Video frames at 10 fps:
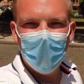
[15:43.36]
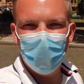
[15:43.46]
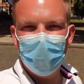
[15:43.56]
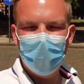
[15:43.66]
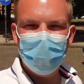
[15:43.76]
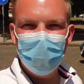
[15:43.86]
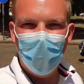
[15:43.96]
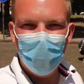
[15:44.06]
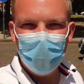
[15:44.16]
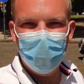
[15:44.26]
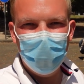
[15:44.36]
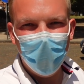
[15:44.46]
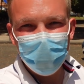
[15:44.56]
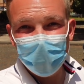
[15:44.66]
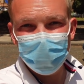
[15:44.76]
und Gassen auch hier. Wir
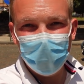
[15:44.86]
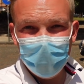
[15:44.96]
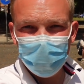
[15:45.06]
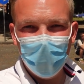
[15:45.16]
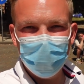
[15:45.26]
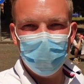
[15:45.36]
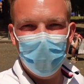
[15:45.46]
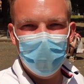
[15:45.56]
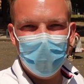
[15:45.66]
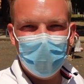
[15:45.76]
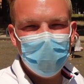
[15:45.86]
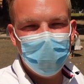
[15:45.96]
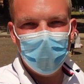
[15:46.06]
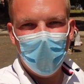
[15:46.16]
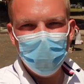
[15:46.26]
laufen jetzt bei diesem Ausflug leider relativ
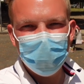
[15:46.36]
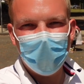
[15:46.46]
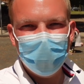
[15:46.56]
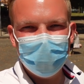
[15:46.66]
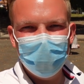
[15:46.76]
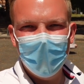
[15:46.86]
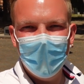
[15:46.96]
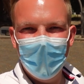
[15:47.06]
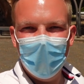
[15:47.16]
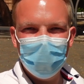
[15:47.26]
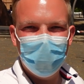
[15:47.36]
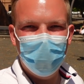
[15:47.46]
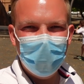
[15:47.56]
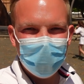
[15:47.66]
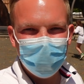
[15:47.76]
viele Hauptstraßen. Also
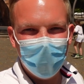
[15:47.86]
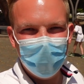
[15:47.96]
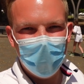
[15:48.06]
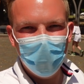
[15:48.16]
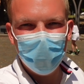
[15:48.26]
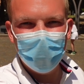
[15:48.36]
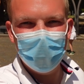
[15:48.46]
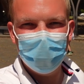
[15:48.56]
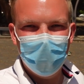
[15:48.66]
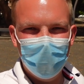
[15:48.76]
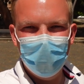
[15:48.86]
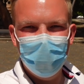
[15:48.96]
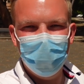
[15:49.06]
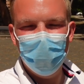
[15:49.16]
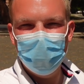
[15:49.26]
wenn es mal wieder möglich ist, hier
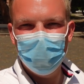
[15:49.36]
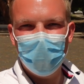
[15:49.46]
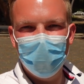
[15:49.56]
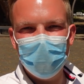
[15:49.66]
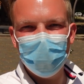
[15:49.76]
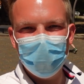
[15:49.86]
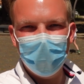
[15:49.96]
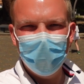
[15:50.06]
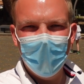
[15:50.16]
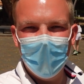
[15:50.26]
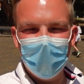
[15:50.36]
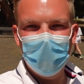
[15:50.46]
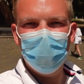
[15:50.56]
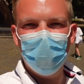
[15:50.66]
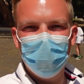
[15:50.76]
individuell unterwegs zu sein,
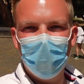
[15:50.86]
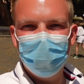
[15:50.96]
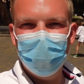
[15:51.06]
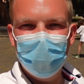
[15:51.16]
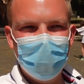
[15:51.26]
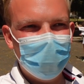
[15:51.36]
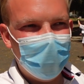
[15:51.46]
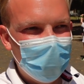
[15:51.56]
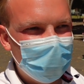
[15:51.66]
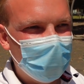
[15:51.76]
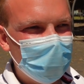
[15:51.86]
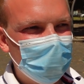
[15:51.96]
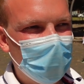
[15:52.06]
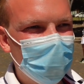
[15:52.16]
kann ich euch nur empfehlen, die kleinen Gassen mal